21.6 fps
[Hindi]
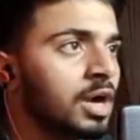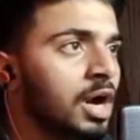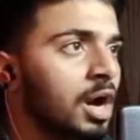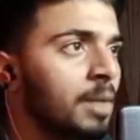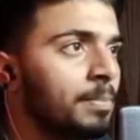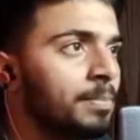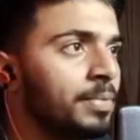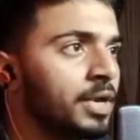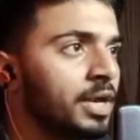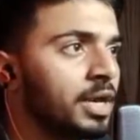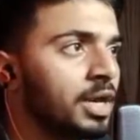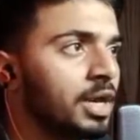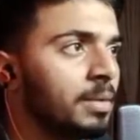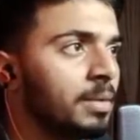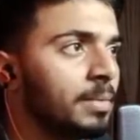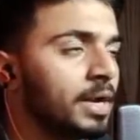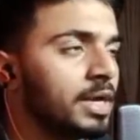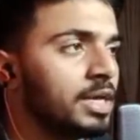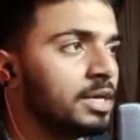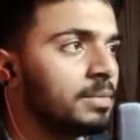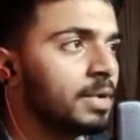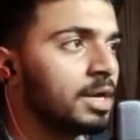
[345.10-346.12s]
अबे
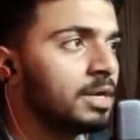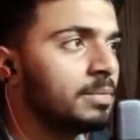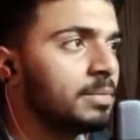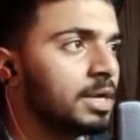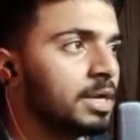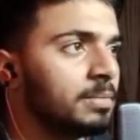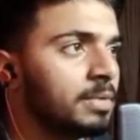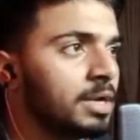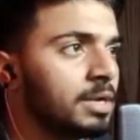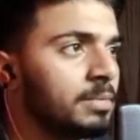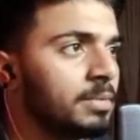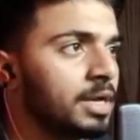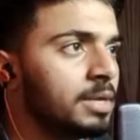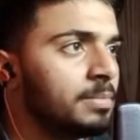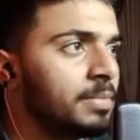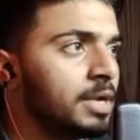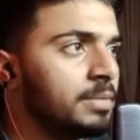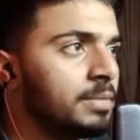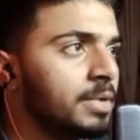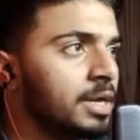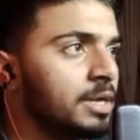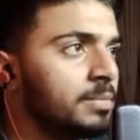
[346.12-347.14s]
भाई भाई भाई भाई भाई
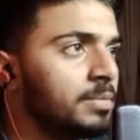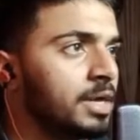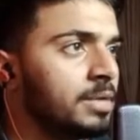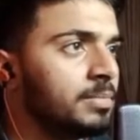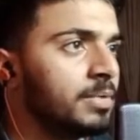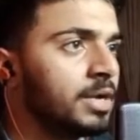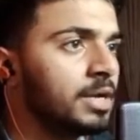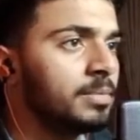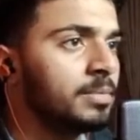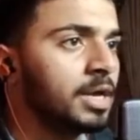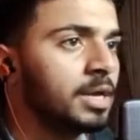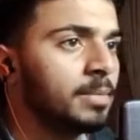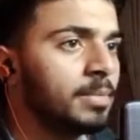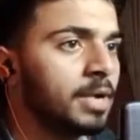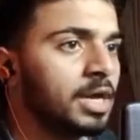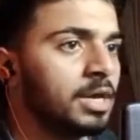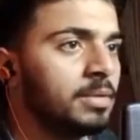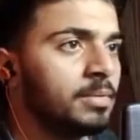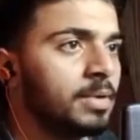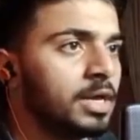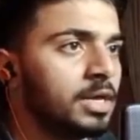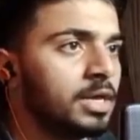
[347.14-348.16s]
भाई भाई भाई भाई भाई
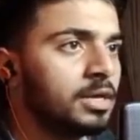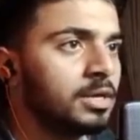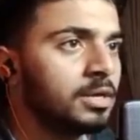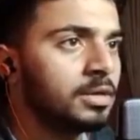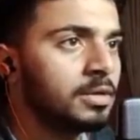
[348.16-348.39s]
भाई भाई